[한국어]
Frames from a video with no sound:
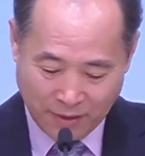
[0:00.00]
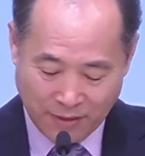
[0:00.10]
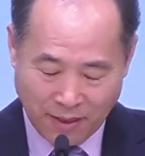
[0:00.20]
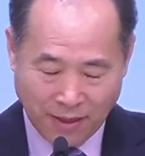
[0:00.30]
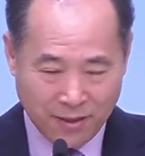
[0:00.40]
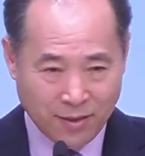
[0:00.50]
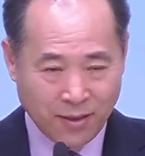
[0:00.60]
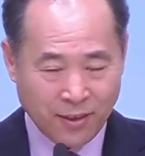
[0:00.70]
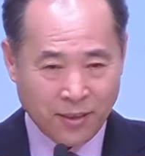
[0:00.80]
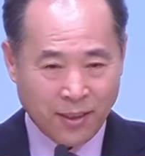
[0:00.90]
내가
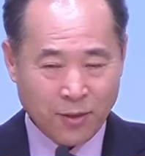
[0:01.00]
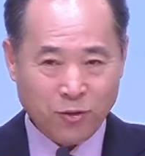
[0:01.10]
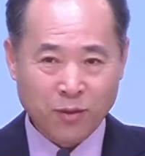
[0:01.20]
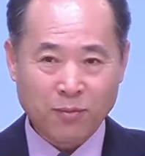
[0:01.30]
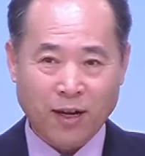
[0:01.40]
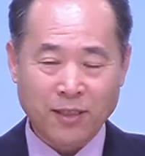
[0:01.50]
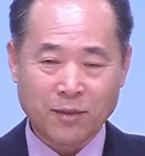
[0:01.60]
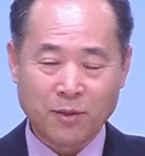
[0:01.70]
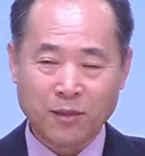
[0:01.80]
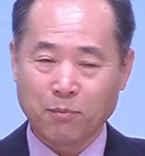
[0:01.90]
성령이 주는
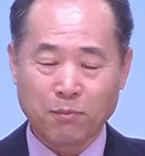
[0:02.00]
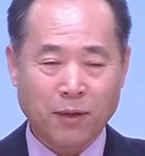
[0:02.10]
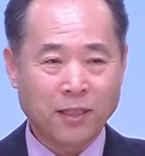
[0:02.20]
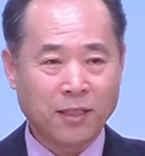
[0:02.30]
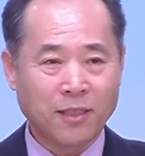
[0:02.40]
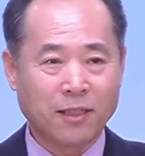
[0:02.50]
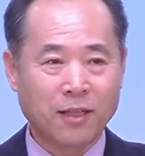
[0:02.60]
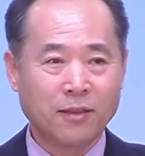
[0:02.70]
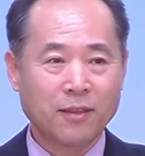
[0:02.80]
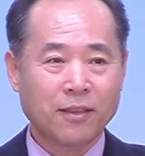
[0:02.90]
말씀을 다 받았을 때는